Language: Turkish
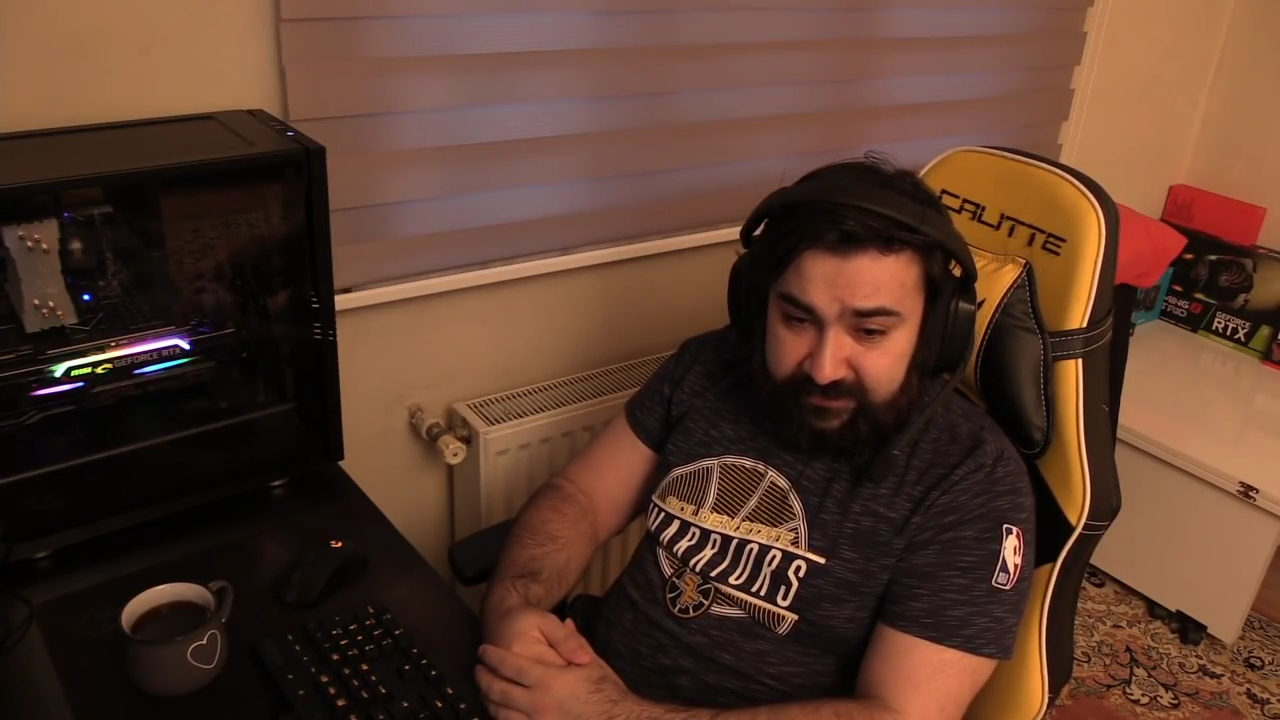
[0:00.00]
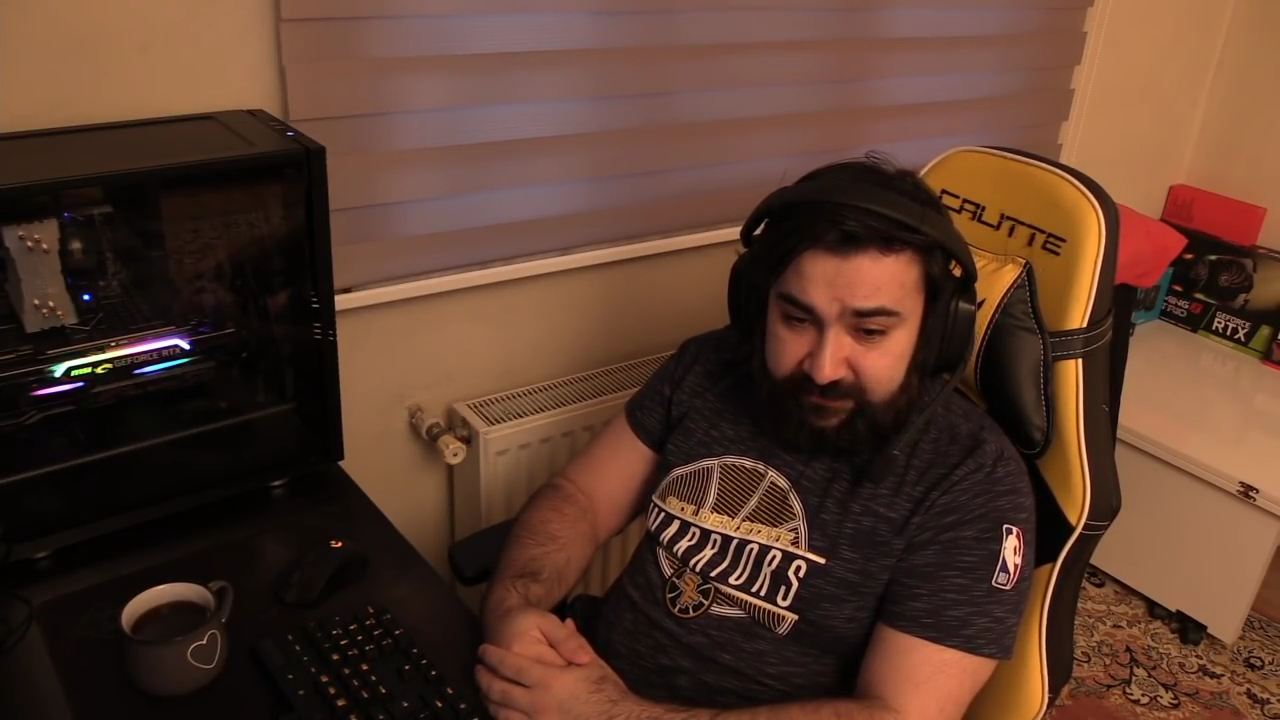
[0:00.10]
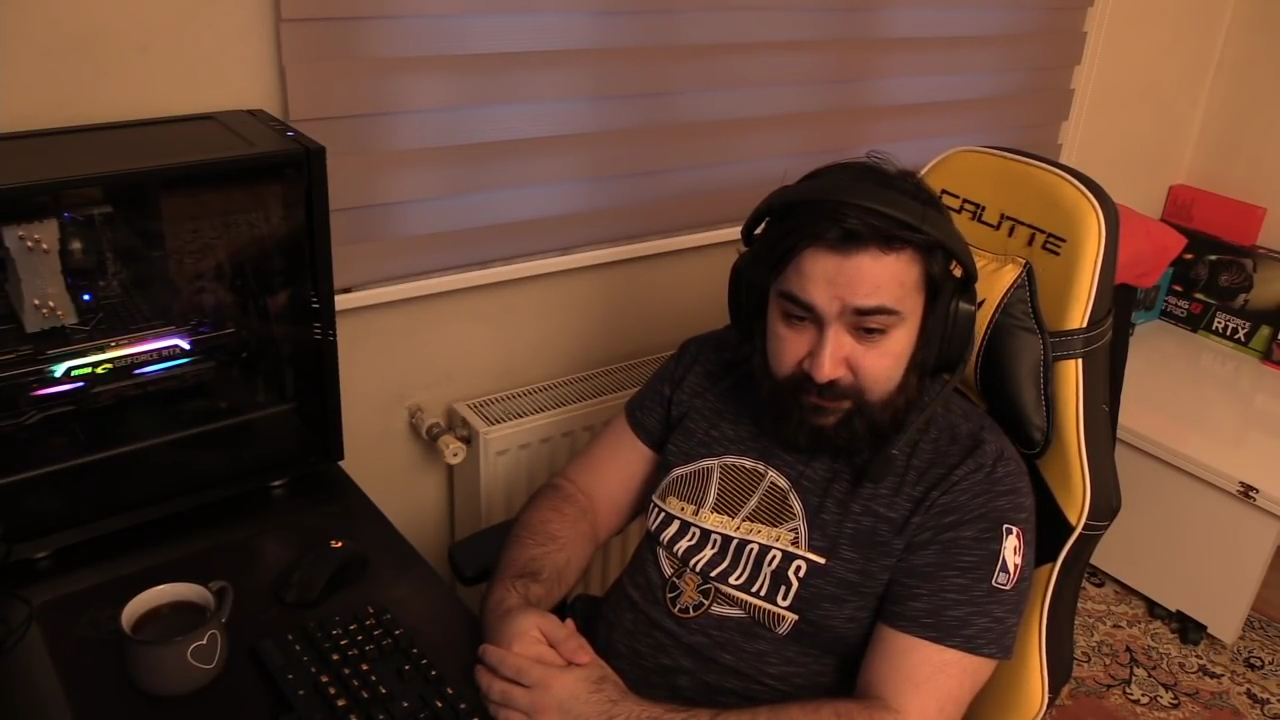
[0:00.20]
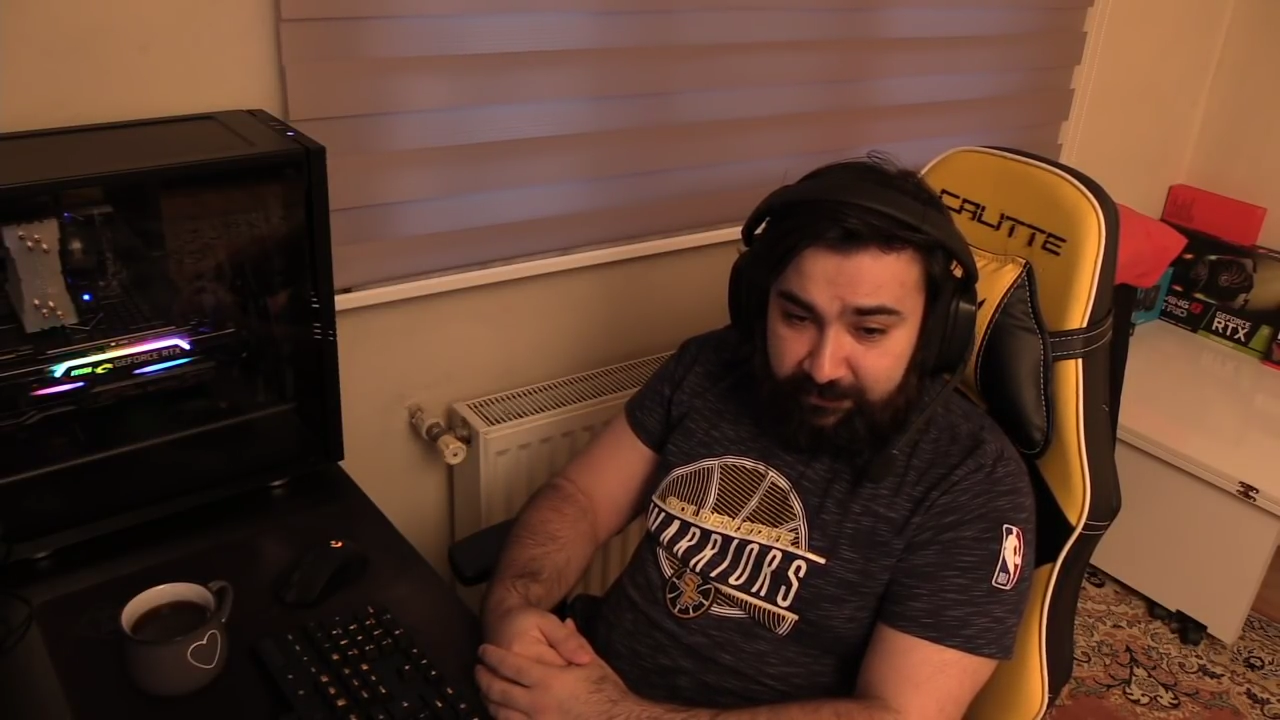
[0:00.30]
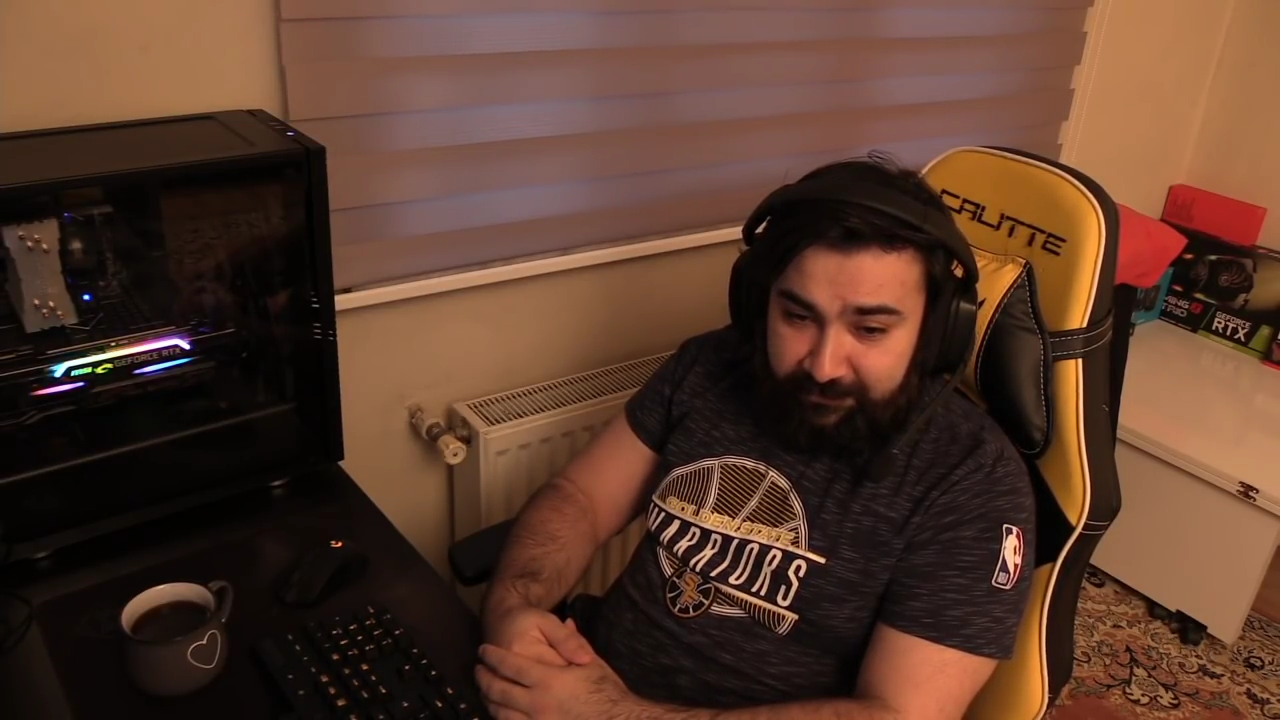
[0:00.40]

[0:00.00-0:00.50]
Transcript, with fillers: ismimi